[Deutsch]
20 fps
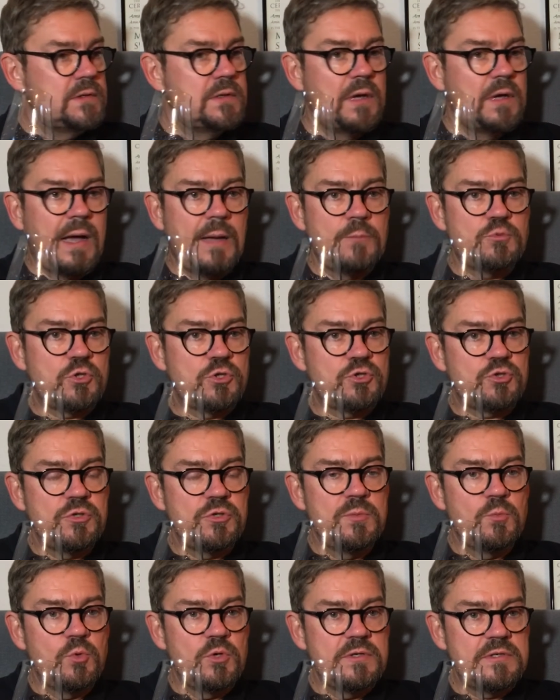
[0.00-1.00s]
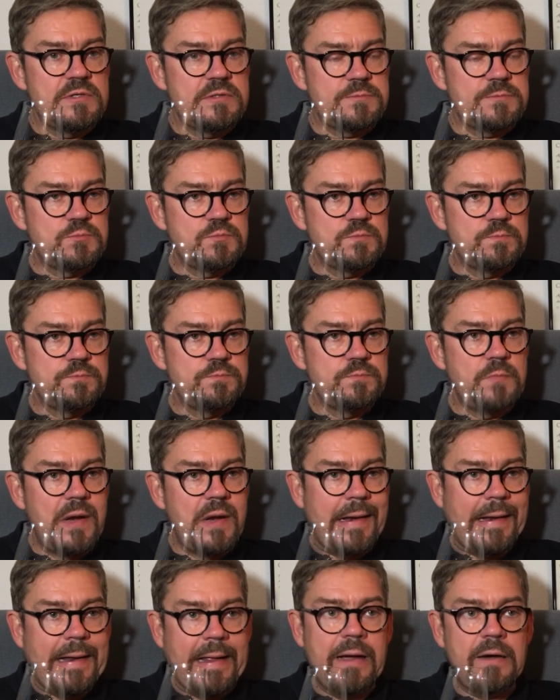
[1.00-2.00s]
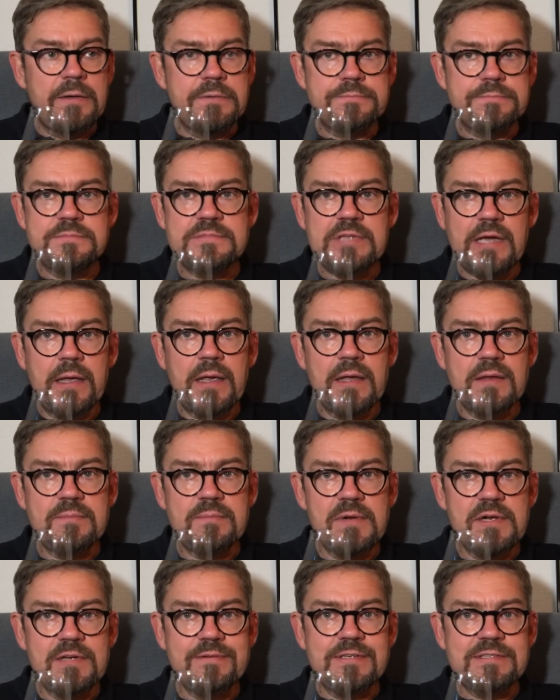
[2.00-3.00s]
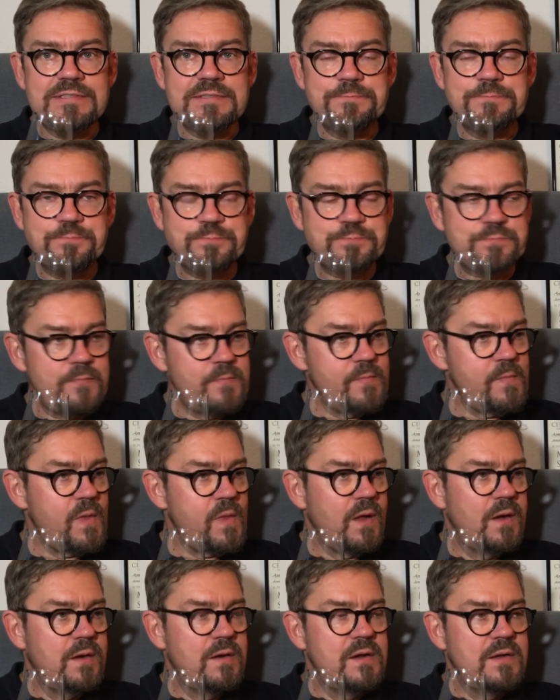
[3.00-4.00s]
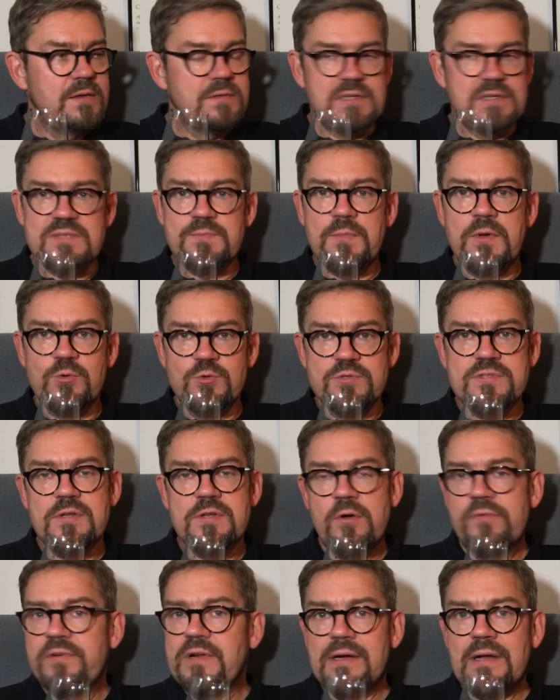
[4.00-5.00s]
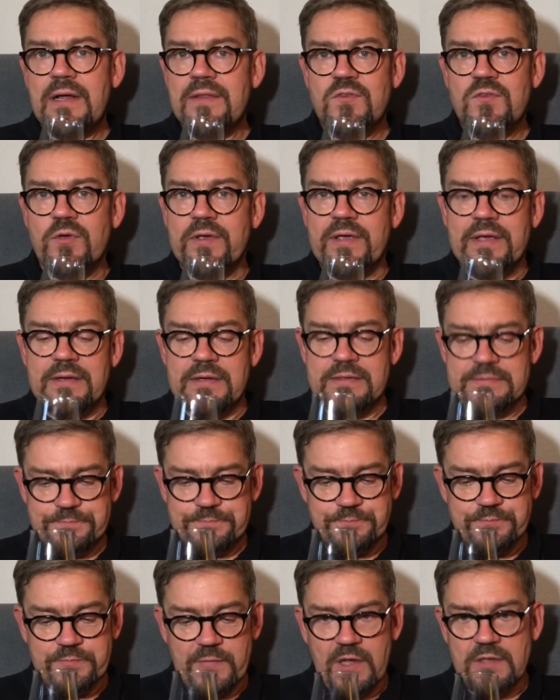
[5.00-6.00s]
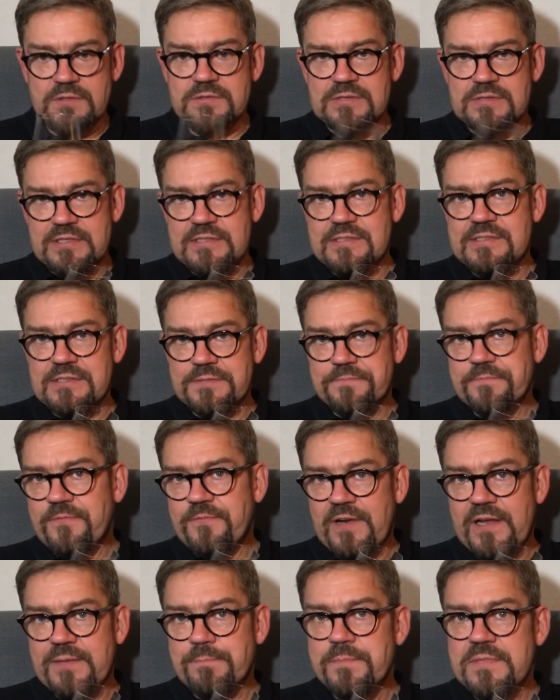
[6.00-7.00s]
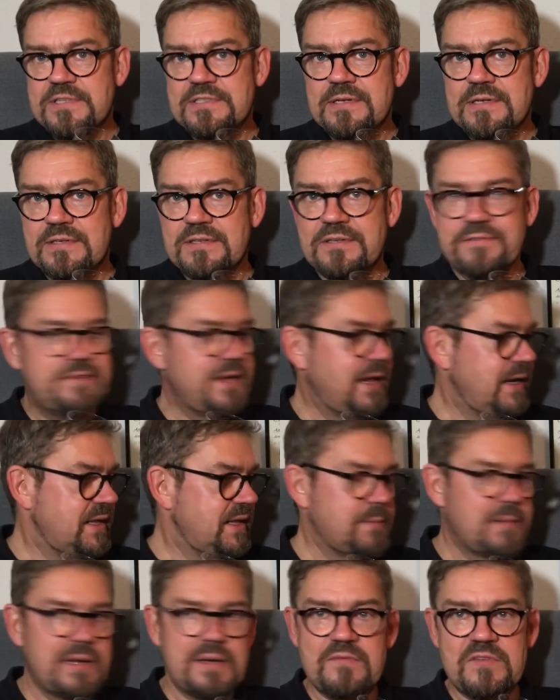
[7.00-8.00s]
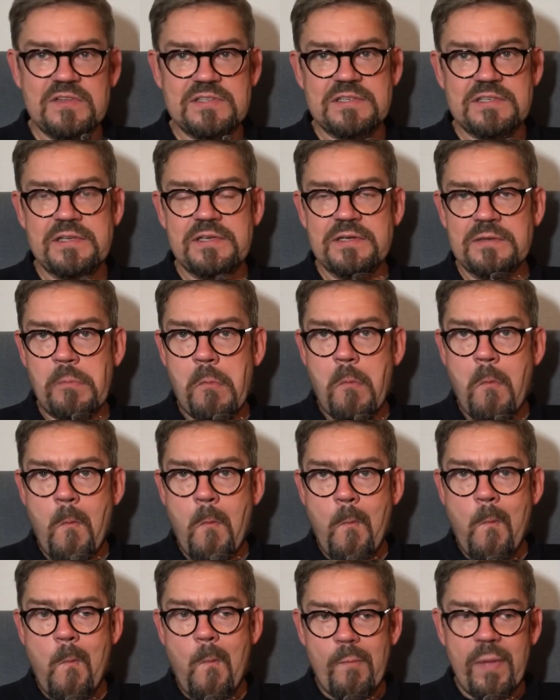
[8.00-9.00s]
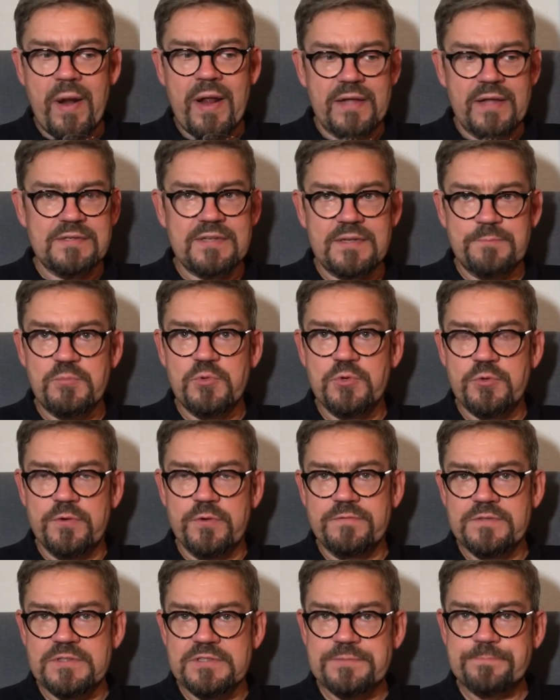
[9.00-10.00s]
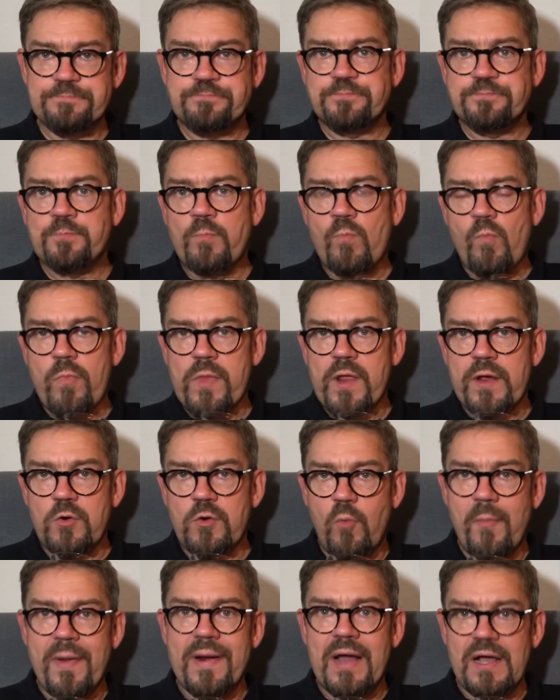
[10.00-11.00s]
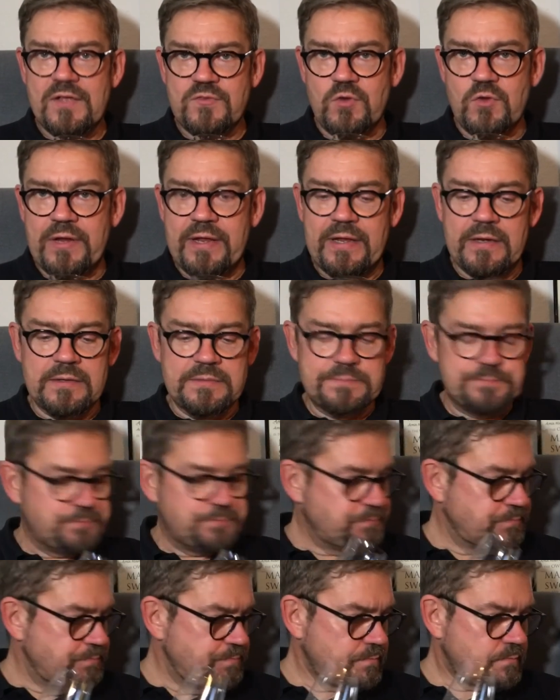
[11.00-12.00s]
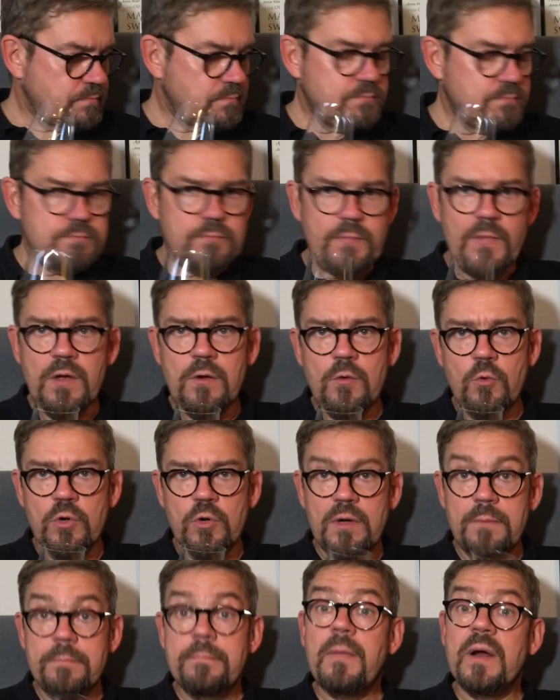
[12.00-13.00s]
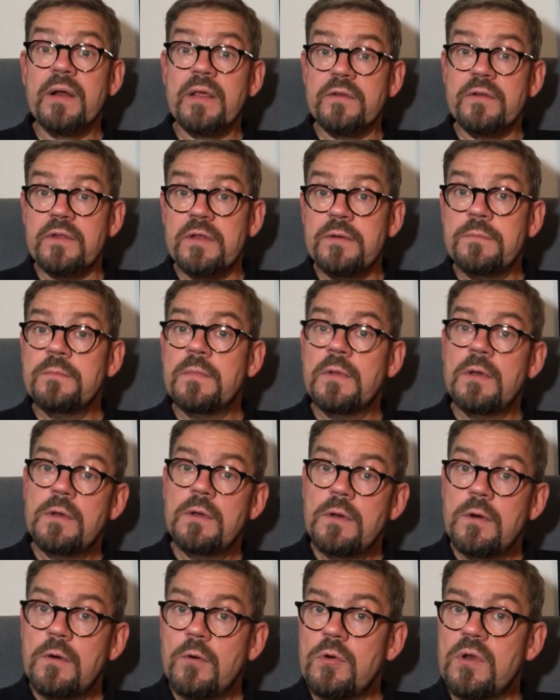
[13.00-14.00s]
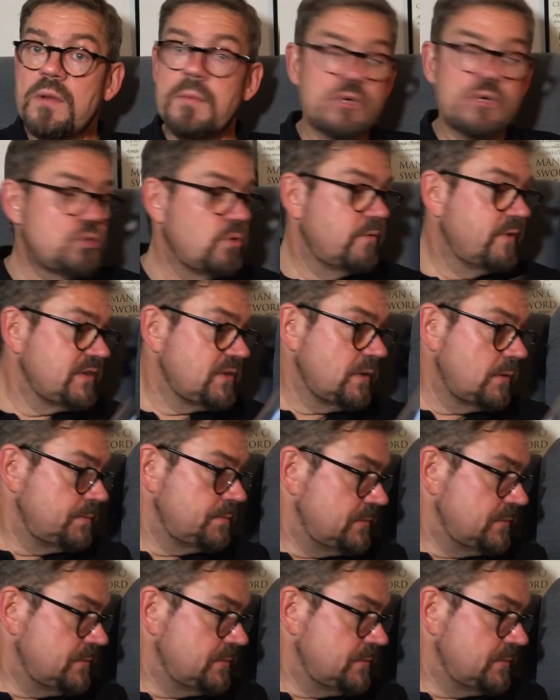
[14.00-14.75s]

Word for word: Einem schon schon den Mund leer, sage ich jetzt mal quasi, dass man Lust hat, auch wieder dran zu gehen. Ne? Also das ist vielleicht ein bisschen das Gefährliche bei dem Whisky hier. Man hat das Bedürfnis, nochmal nachzulegen. Ne? Oder man geht hin und nimmt einen Schluck Wasser.